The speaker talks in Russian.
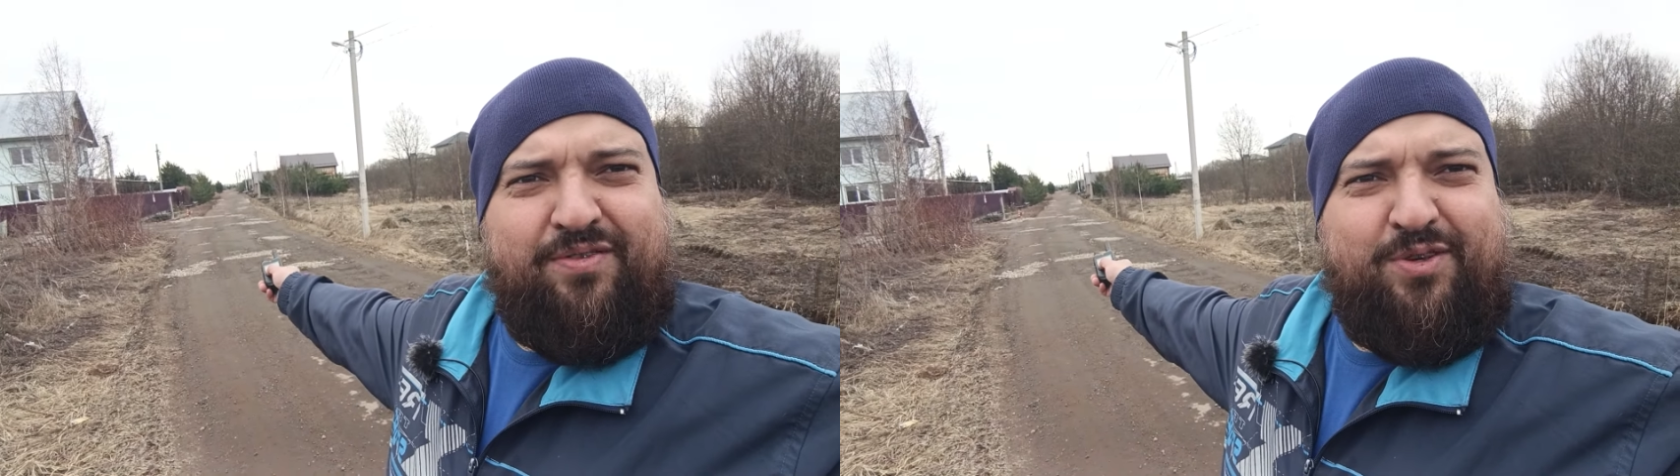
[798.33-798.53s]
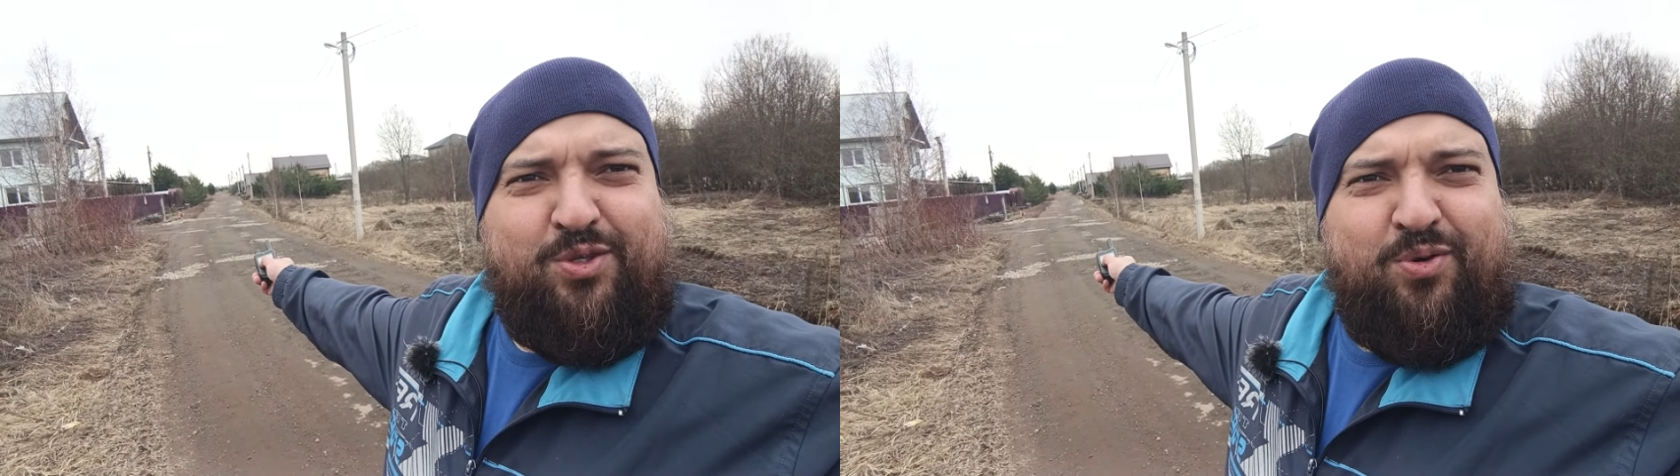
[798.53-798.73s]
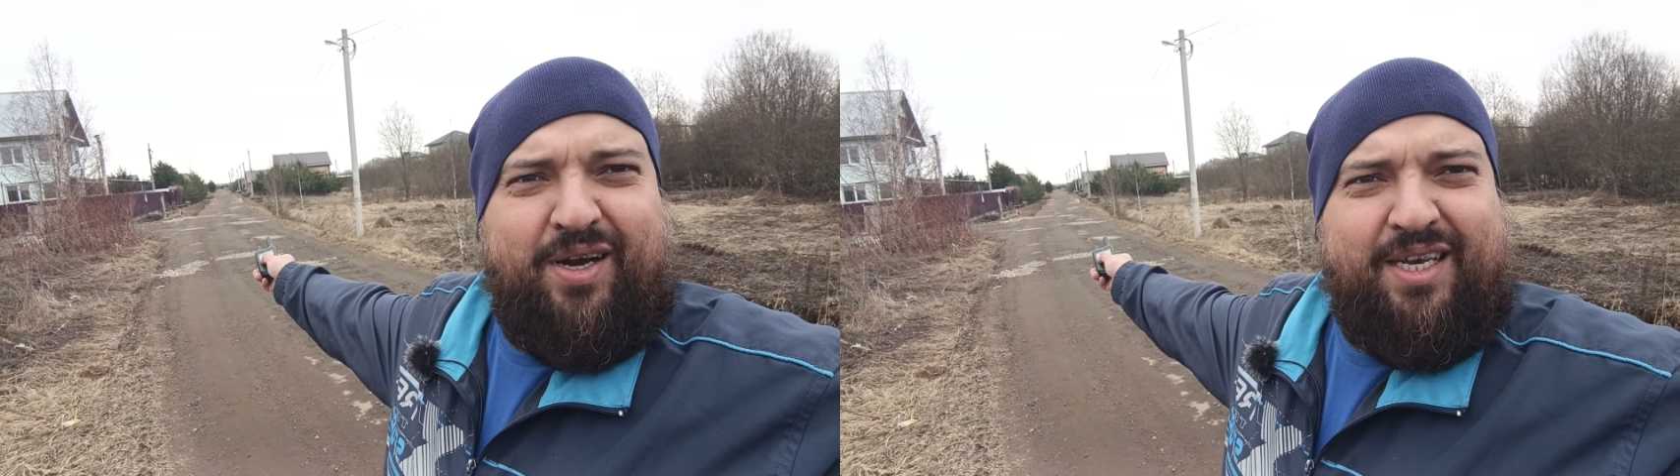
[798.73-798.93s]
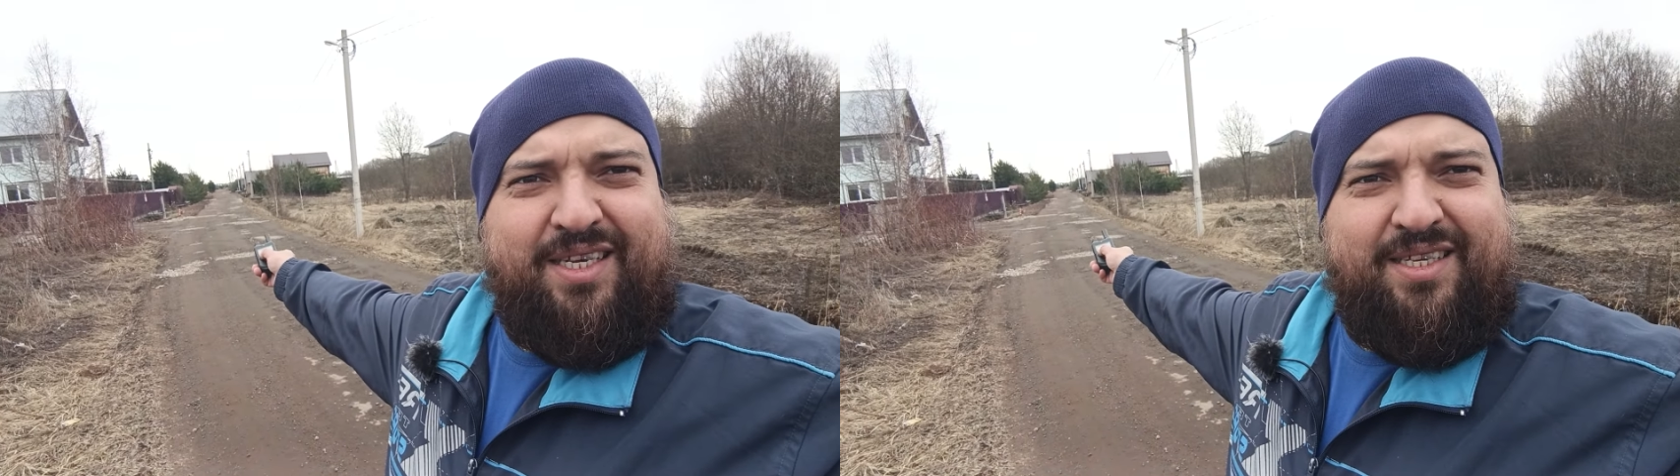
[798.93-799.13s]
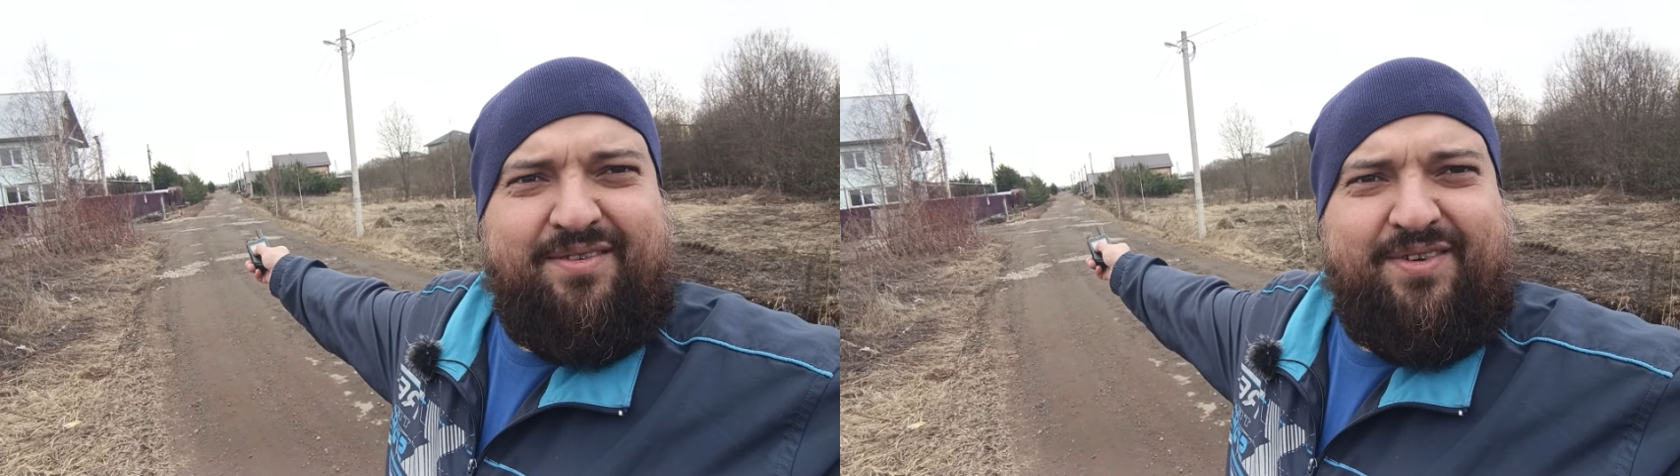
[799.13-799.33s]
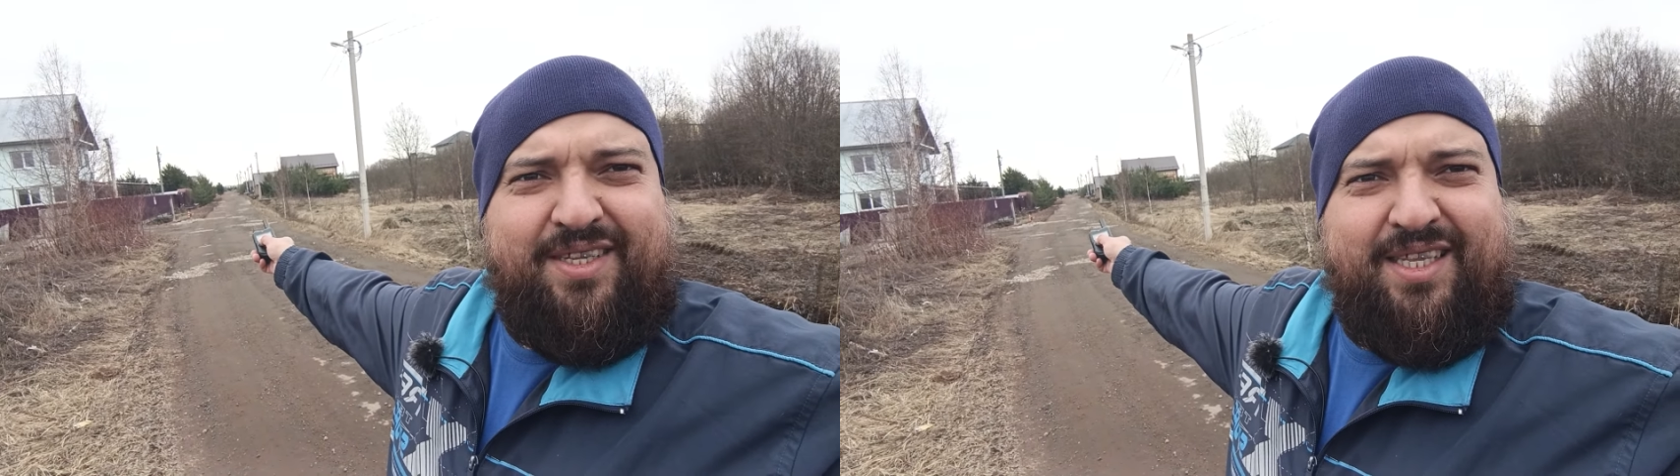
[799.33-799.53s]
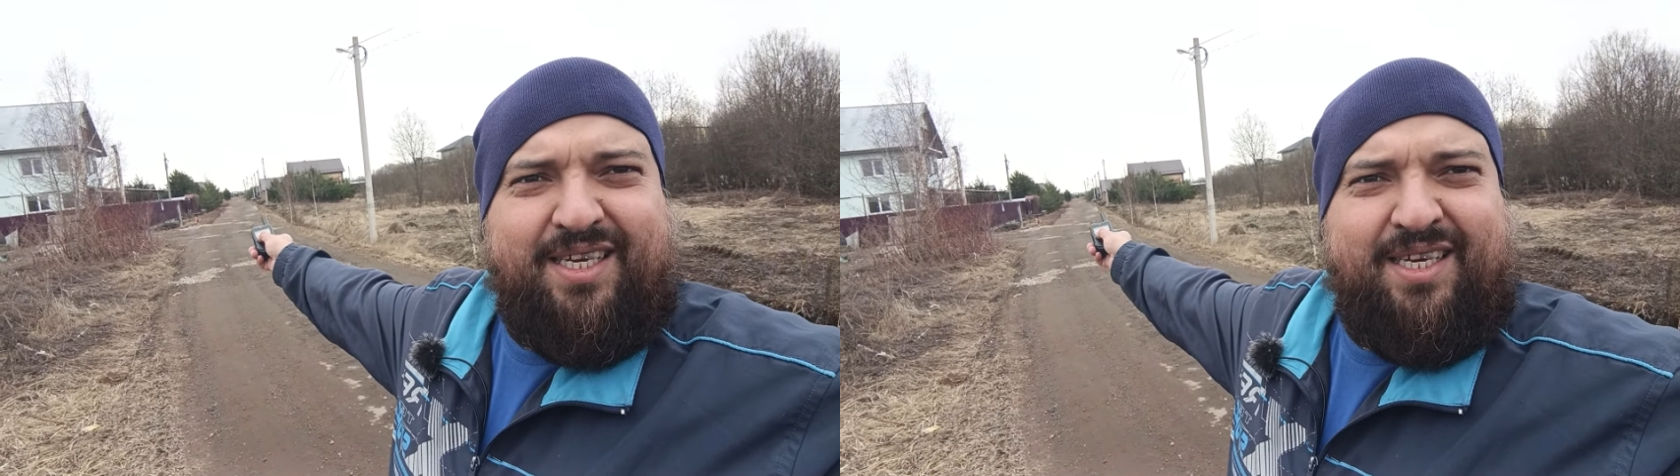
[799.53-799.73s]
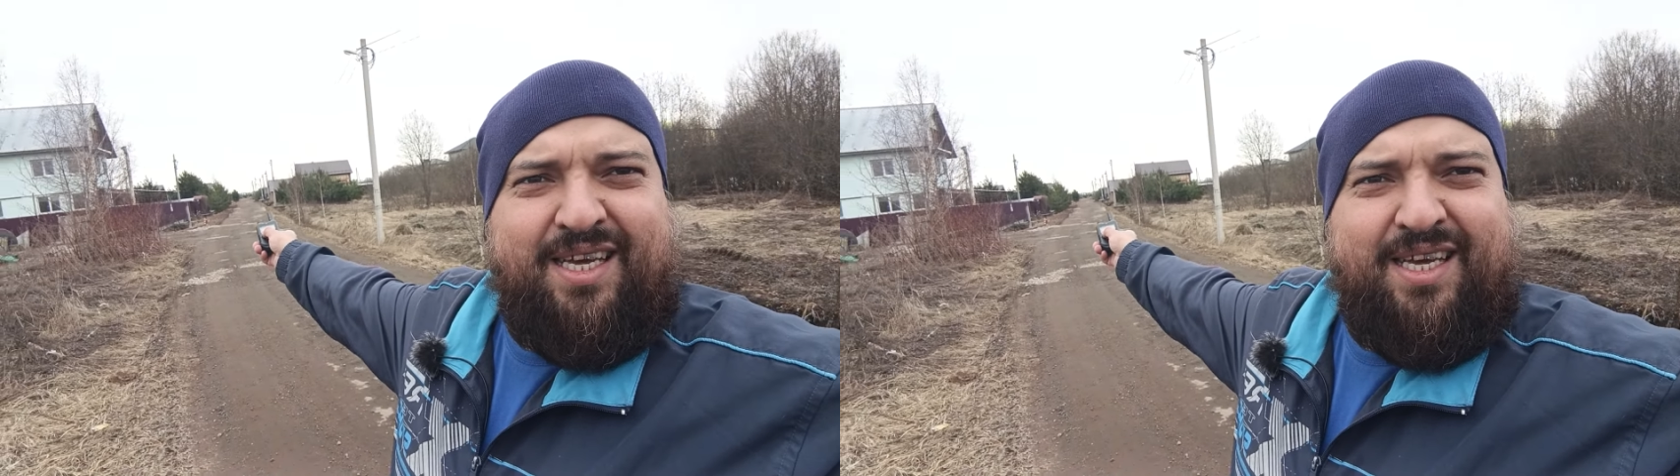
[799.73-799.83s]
визуально не видно.